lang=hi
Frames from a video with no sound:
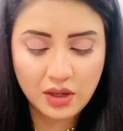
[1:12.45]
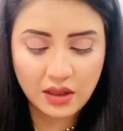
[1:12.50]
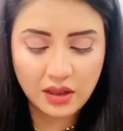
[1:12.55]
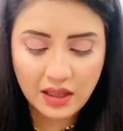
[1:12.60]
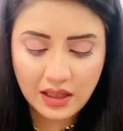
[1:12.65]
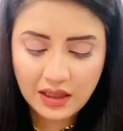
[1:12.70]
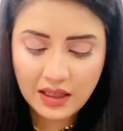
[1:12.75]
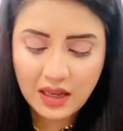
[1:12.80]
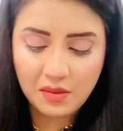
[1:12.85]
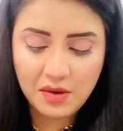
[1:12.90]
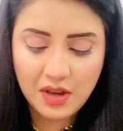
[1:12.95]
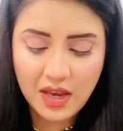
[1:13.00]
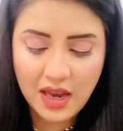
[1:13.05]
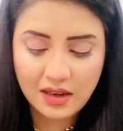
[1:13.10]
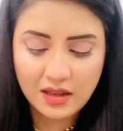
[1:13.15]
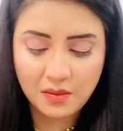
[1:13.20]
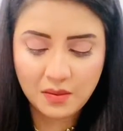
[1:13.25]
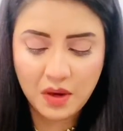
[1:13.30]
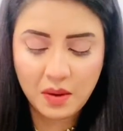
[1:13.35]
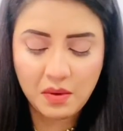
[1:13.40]
शदीद कमी
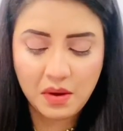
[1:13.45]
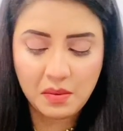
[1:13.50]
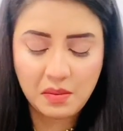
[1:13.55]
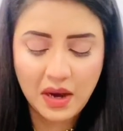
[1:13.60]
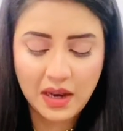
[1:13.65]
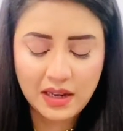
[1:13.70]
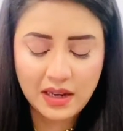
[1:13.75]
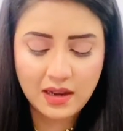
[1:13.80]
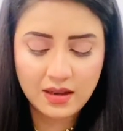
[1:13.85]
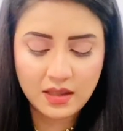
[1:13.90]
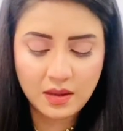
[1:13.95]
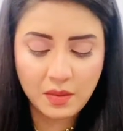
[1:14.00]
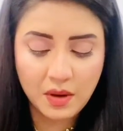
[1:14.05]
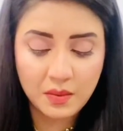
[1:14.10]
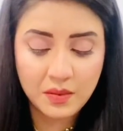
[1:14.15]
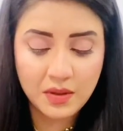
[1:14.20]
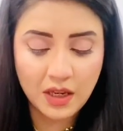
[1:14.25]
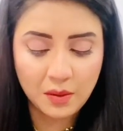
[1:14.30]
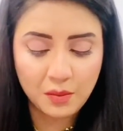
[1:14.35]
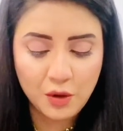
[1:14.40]
है जबकि बमबारी के
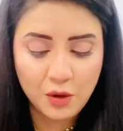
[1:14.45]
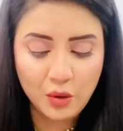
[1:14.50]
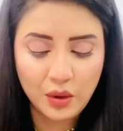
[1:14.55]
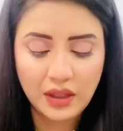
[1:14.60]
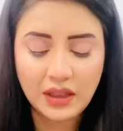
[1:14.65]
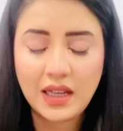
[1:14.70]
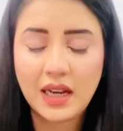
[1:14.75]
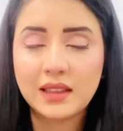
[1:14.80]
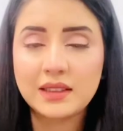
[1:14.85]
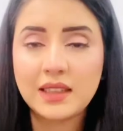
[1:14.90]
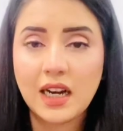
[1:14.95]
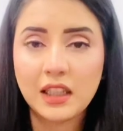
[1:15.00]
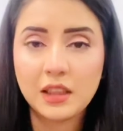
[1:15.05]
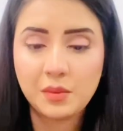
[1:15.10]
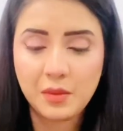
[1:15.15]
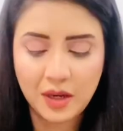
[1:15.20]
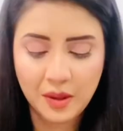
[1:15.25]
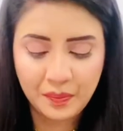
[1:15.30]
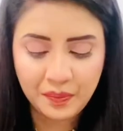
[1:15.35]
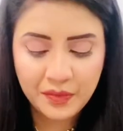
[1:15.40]
सबब ज़ख्मियों की
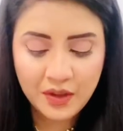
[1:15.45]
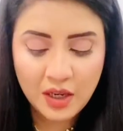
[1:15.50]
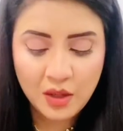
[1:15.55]
तादाद में